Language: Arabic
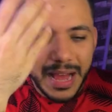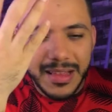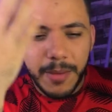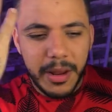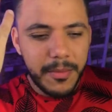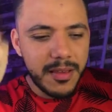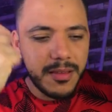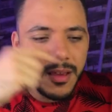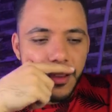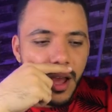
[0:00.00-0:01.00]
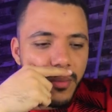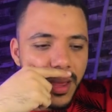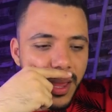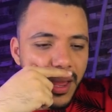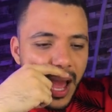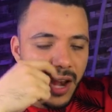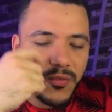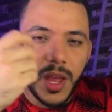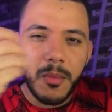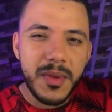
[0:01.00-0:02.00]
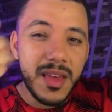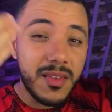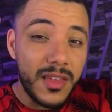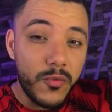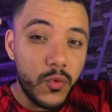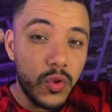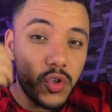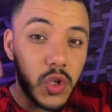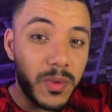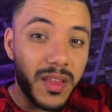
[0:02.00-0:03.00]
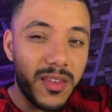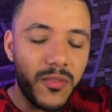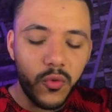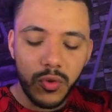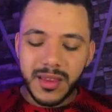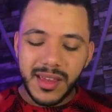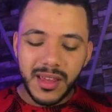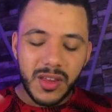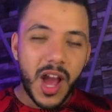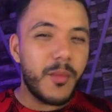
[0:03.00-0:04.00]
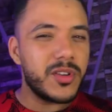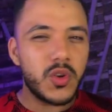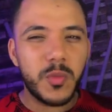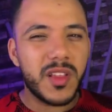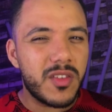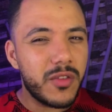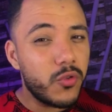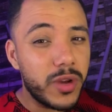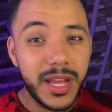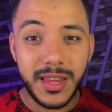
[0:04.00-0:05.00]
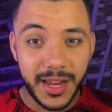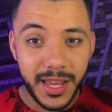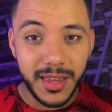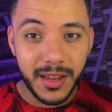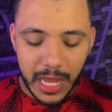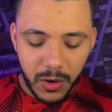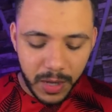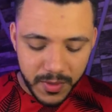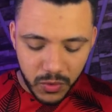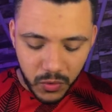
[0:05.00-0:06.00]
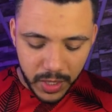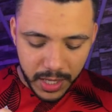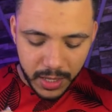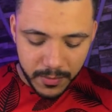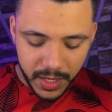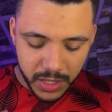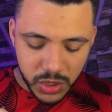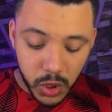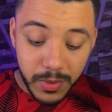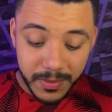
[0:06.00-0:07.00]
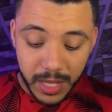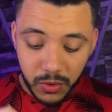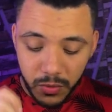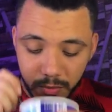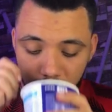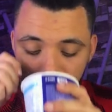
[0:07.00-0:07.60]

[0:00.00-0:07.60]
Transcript: عايز اجيب لك مثلا زي طعم ايه عارف طعم مثلا السي فود شوربه السي فود دي طعم شوربه السي فود جدا جدا تعالوا جايب صندوق ايه الشوربه بتاعته